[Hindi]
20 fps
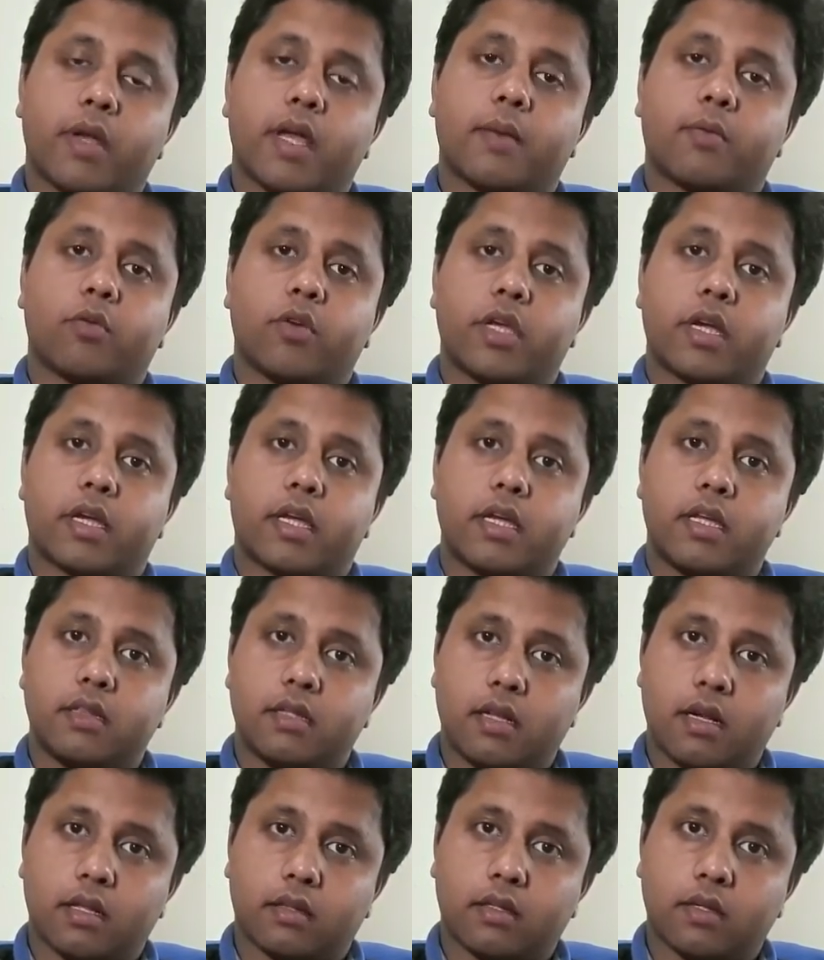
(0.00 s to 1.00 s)
और मैं आपको
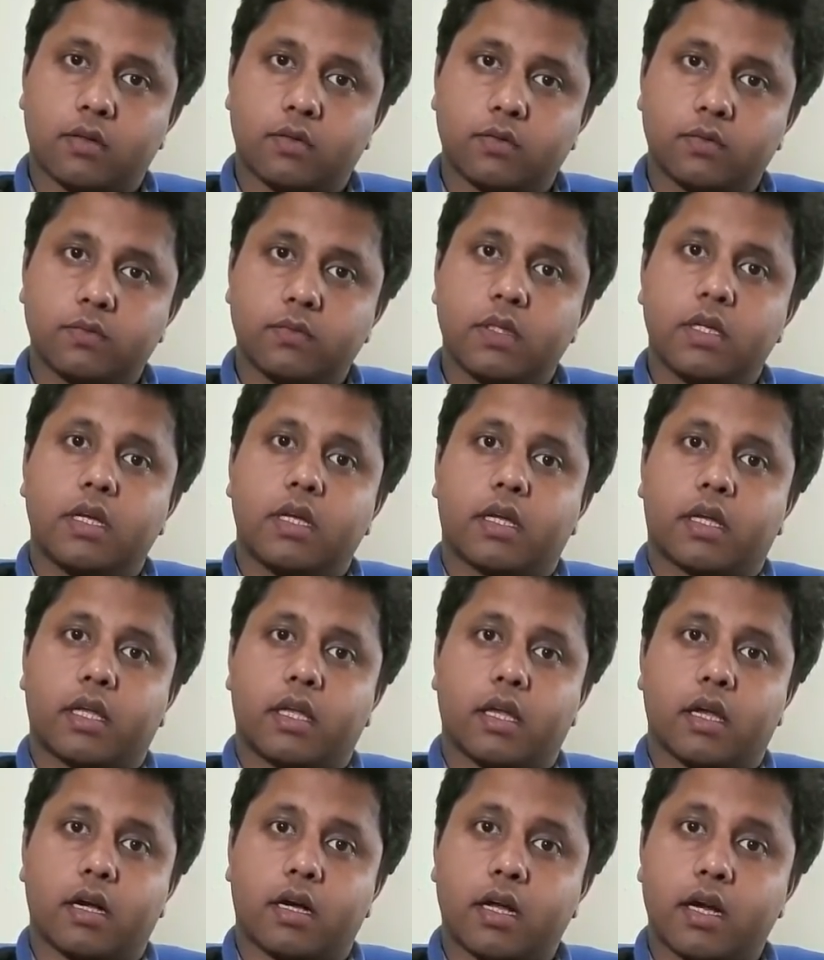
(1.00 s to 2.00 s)
यकीन दिलाता हूँ
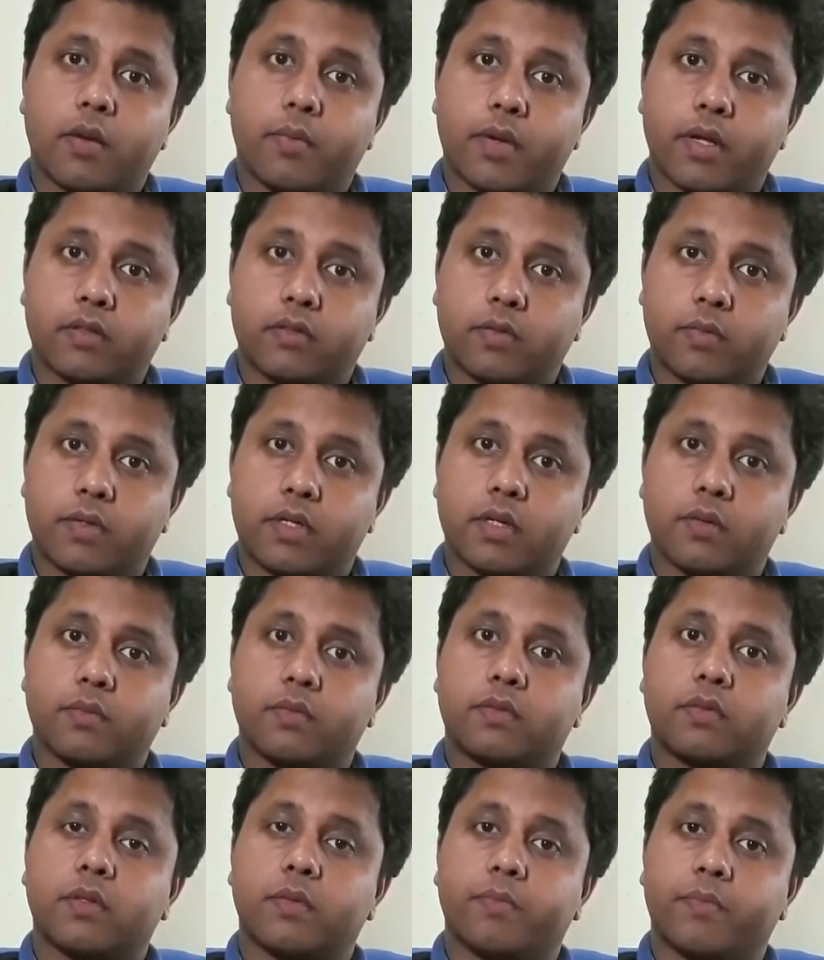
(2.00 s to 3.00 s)
कि अगर आपके
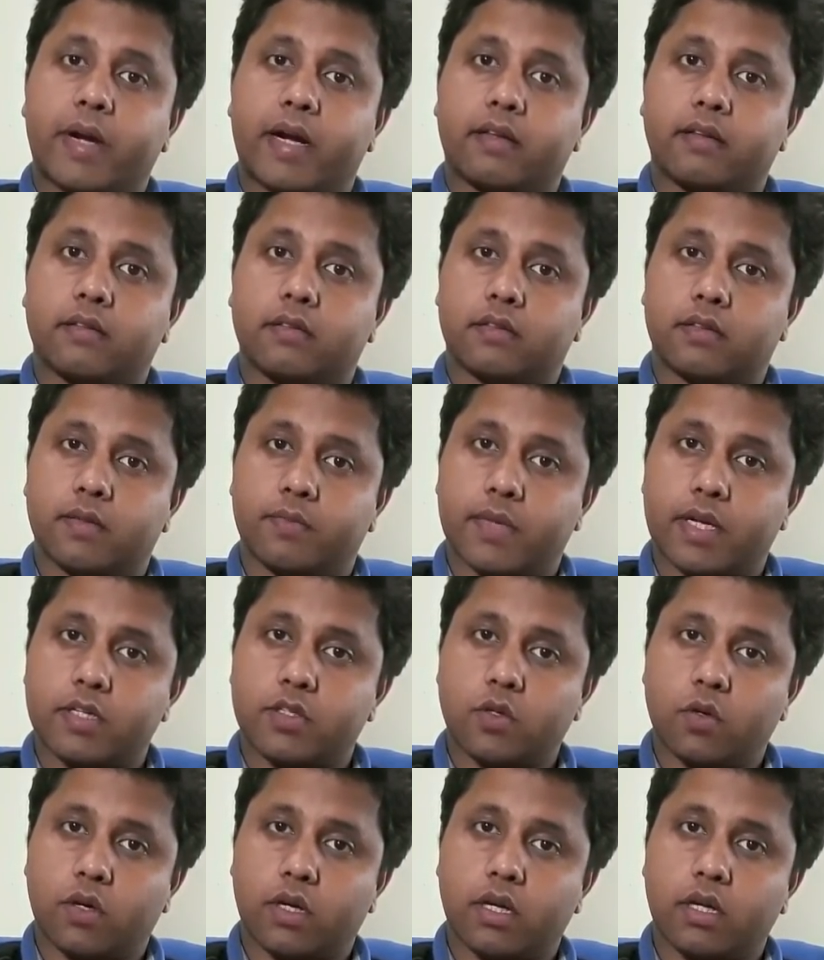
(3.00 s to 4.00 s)
सिम्टम्स मेडिसिन से
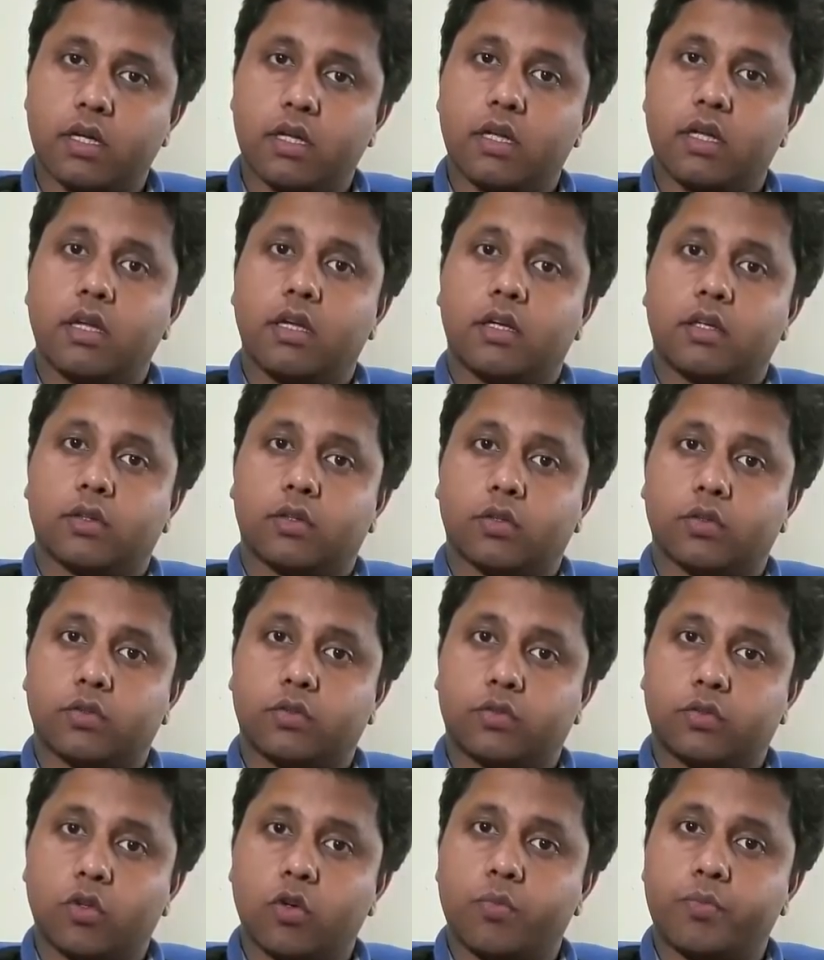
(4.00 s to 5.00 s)
मैच होंगे
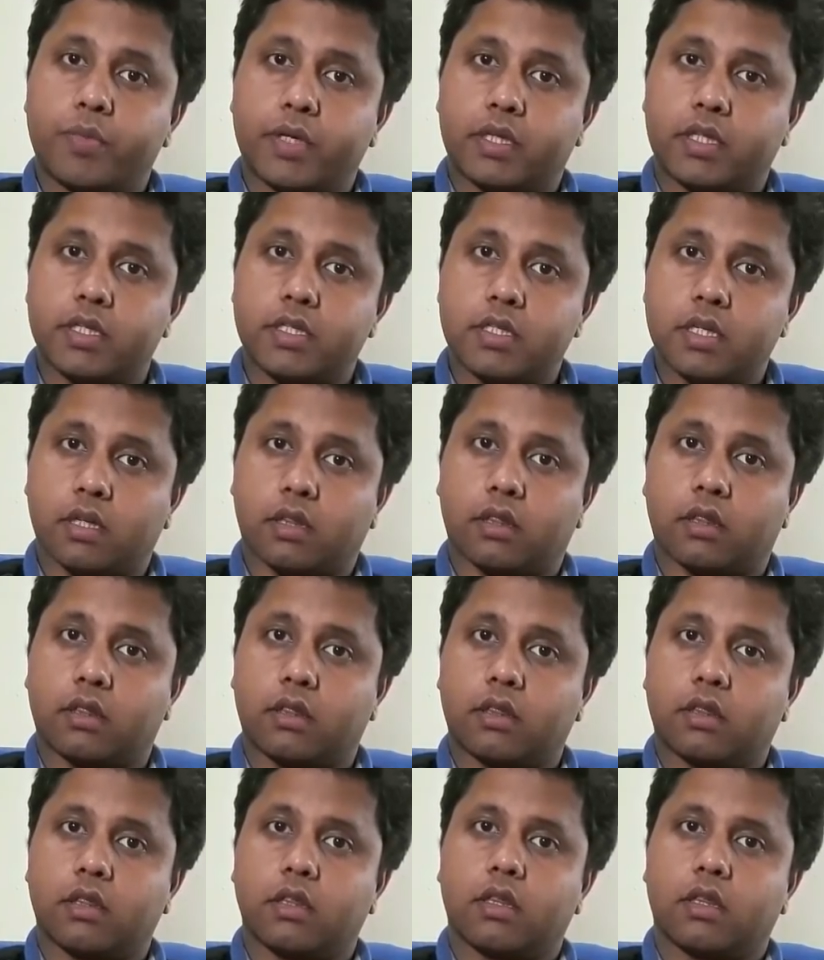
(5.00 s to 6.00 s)
तो सौ
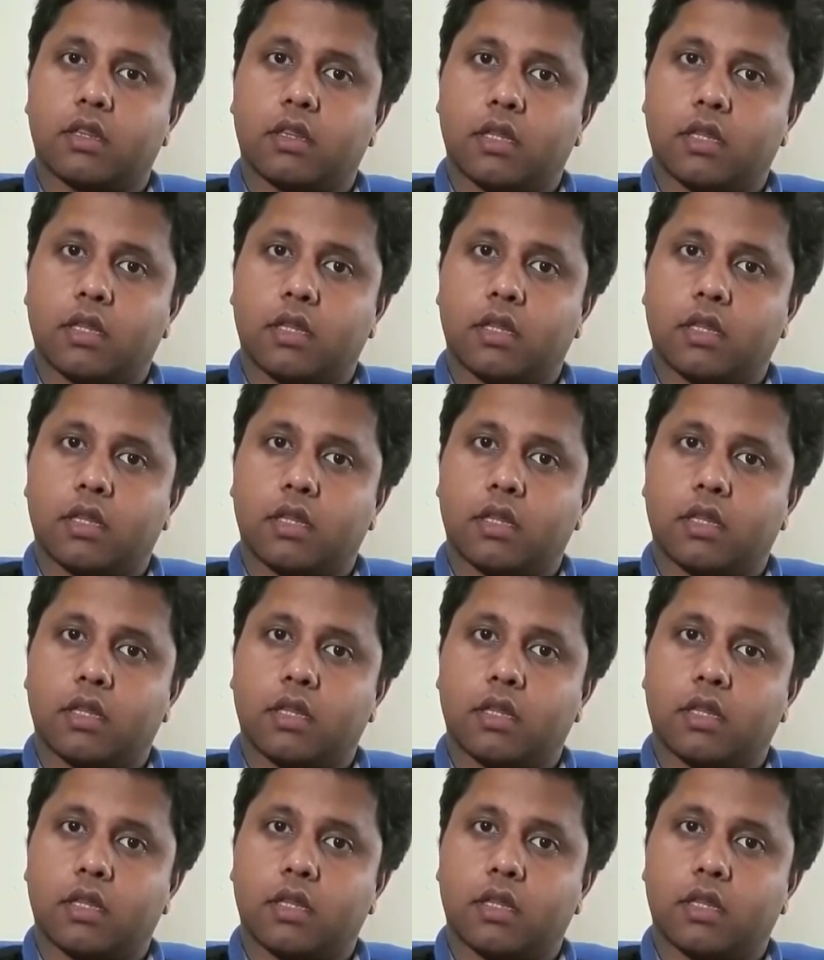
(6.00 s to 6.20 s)
प्रतिशत